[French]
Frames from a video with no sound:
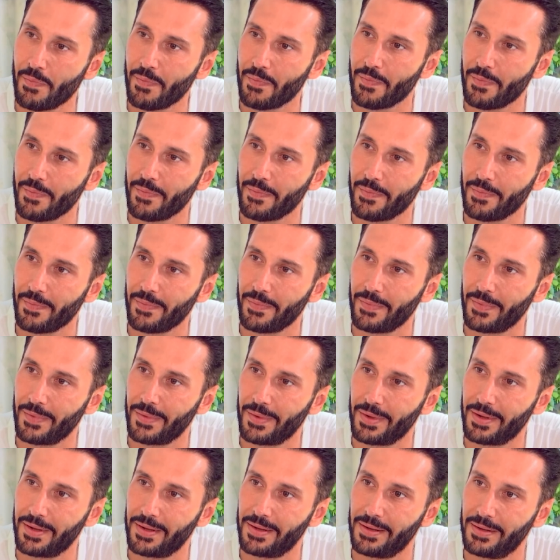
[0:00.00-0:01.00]
te reverra. Je ne sais
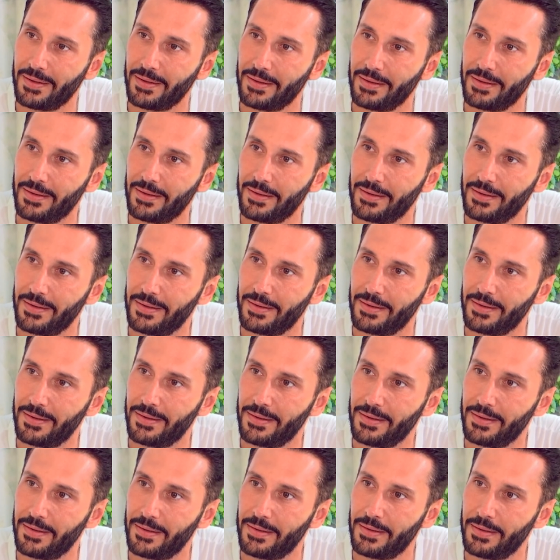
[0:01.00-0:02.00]
plus quand c'est que tu étais venu
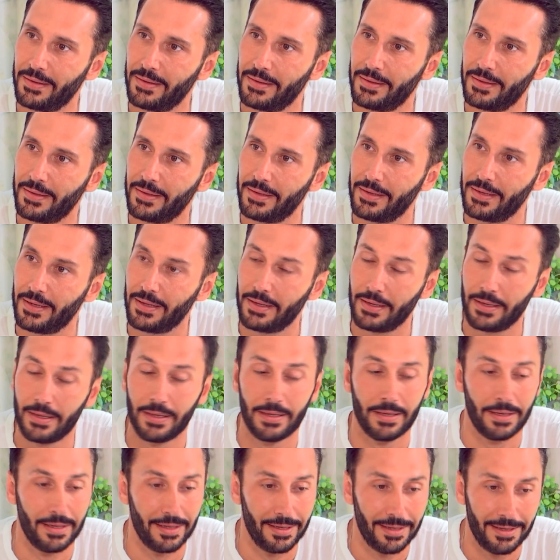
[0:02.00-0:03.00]
il y a quelques années, mais
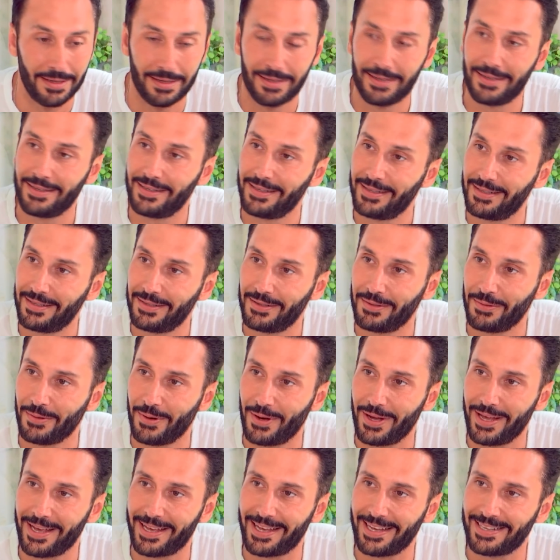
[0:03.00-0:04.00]
peut-être il y a 4 ans, 5 ans.
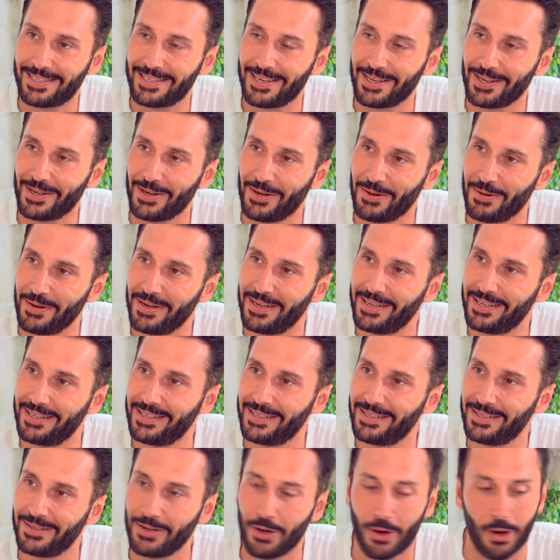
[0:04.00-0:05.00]
J'espère que tu reviendras nous voir en France. Tu
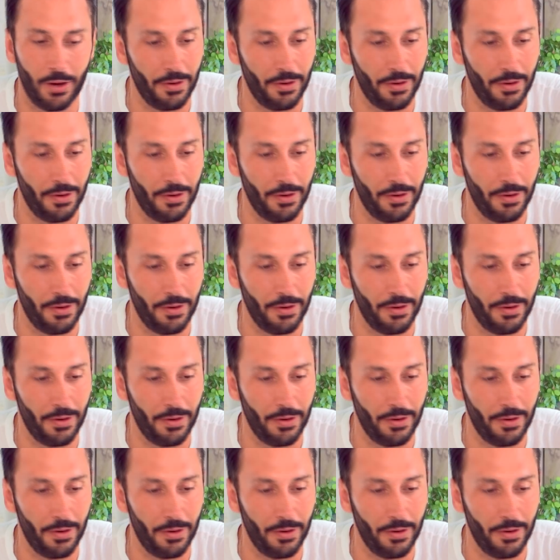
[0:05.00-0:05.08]
reviens quand en